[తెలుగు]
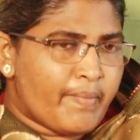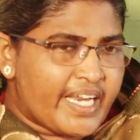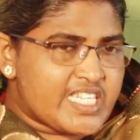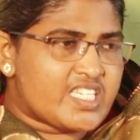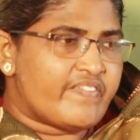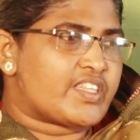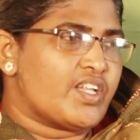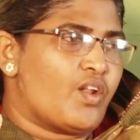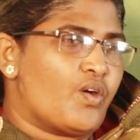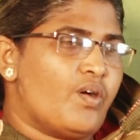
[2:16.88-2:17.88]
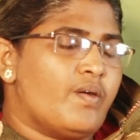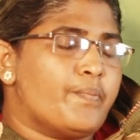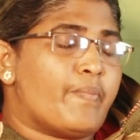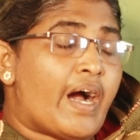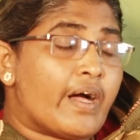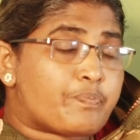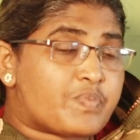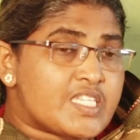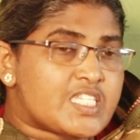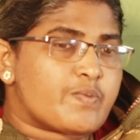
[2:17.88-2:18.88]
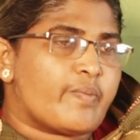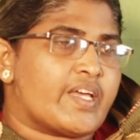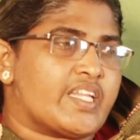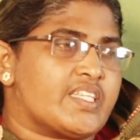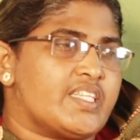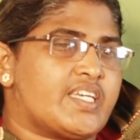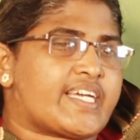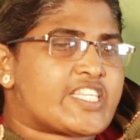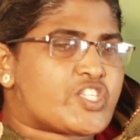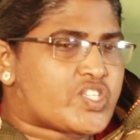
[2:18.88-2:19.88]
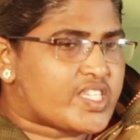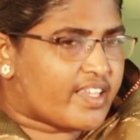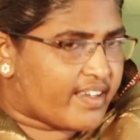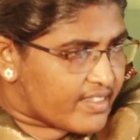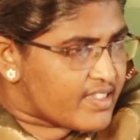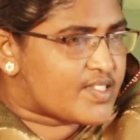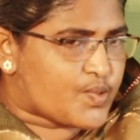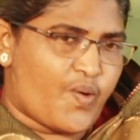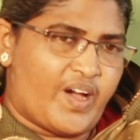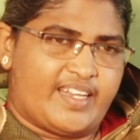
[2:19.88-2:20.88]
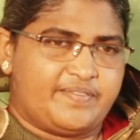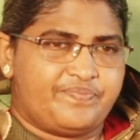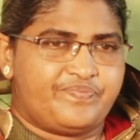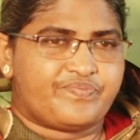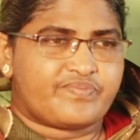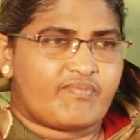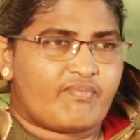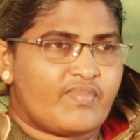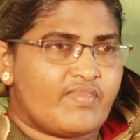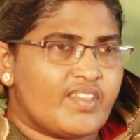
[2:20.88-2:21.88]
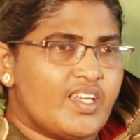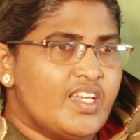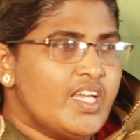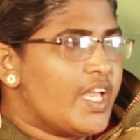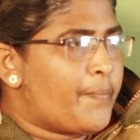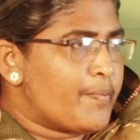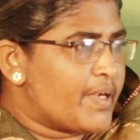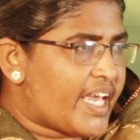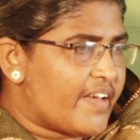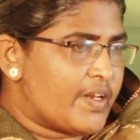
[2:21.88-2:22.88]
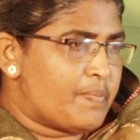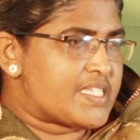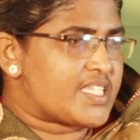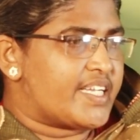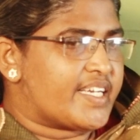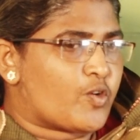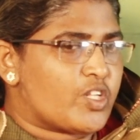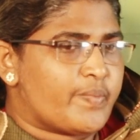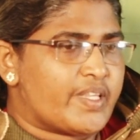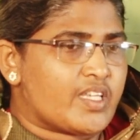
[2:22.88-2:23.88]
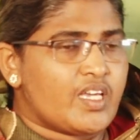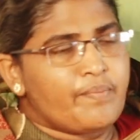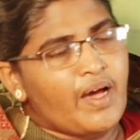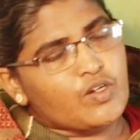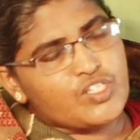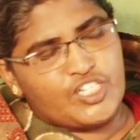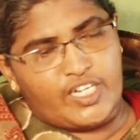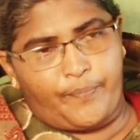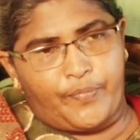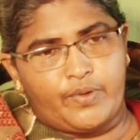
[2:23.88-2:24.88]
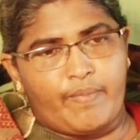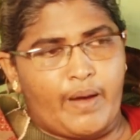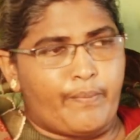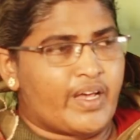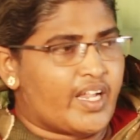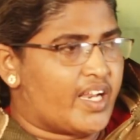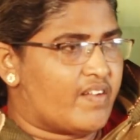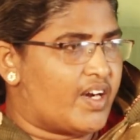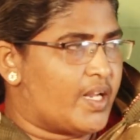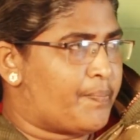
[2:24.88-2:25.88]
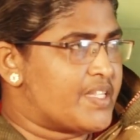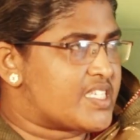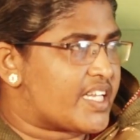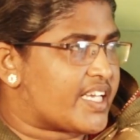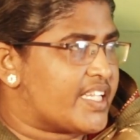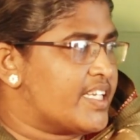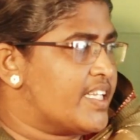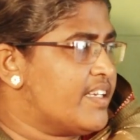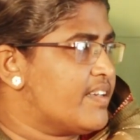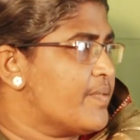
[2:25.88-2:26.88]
మన జీవితంలో బాప్తిస్మం అనేది ఖచ్చితంగా తీసుకోవాలి ఇప్పుడు మీకు ఏమనిపిస్తుంది అంటే కొంతమందికి మాకు చిన్నప్పుడు మా అమ్మ నాన్న వాళ్ళు ఇప్పించారు కదండి